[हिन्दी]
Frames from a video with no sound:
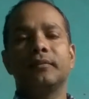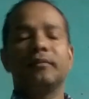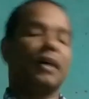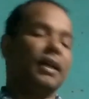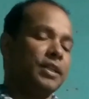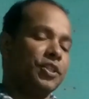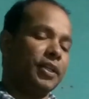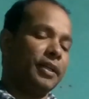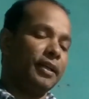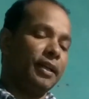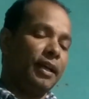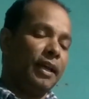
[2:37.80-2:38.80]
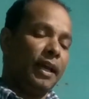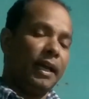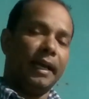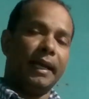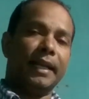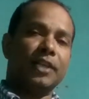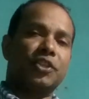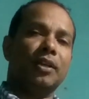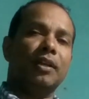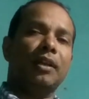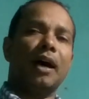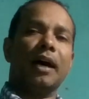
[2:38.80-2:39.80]
मान लीजिए एल एच
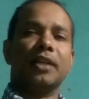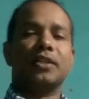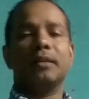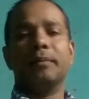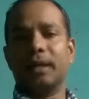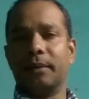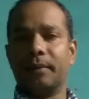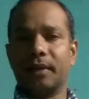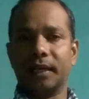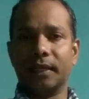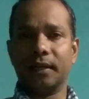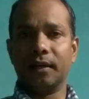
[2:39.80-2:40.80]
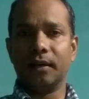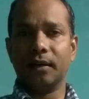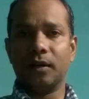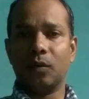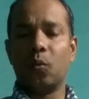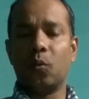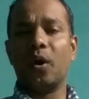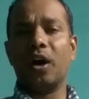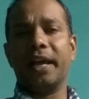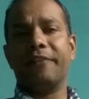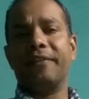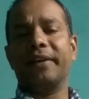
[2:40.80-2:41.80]
एल आर एच एल बराबर आ गया वह
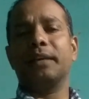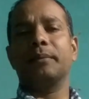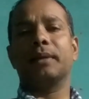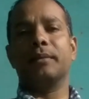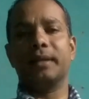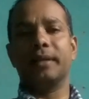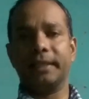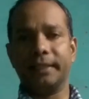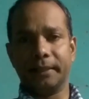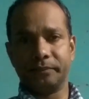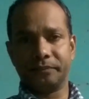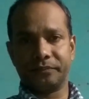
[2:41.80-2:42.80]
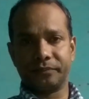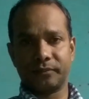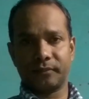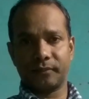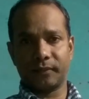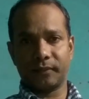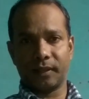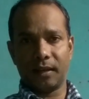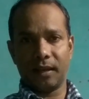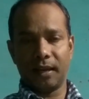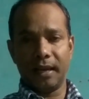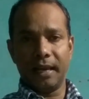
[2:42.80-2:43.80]
एफ ए के बराबर नहीं है
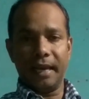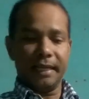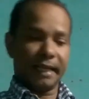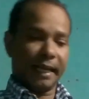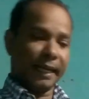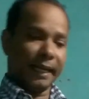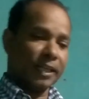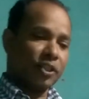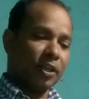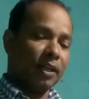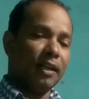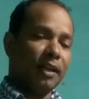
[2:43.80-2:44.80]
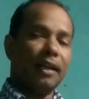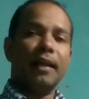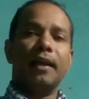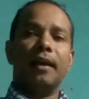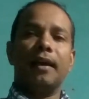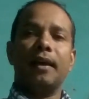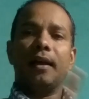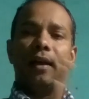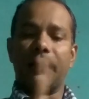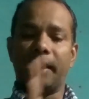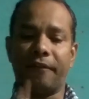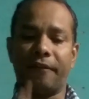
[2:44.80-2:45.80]
या एल एच एल
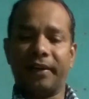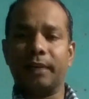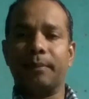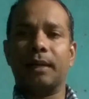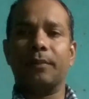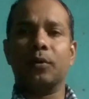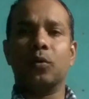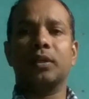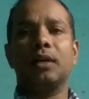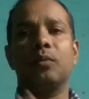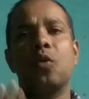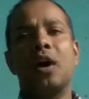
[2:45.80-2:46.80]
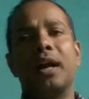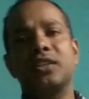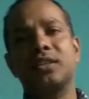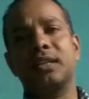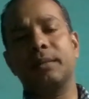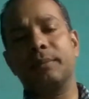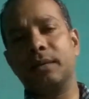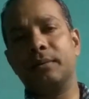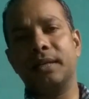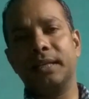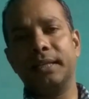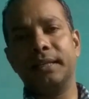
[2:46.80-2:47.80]
एफ ए के बराबर हो गया वो आर एच एल के
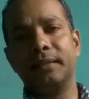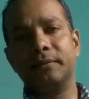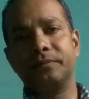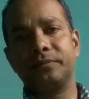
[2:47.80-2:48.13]
बराबर नहीं है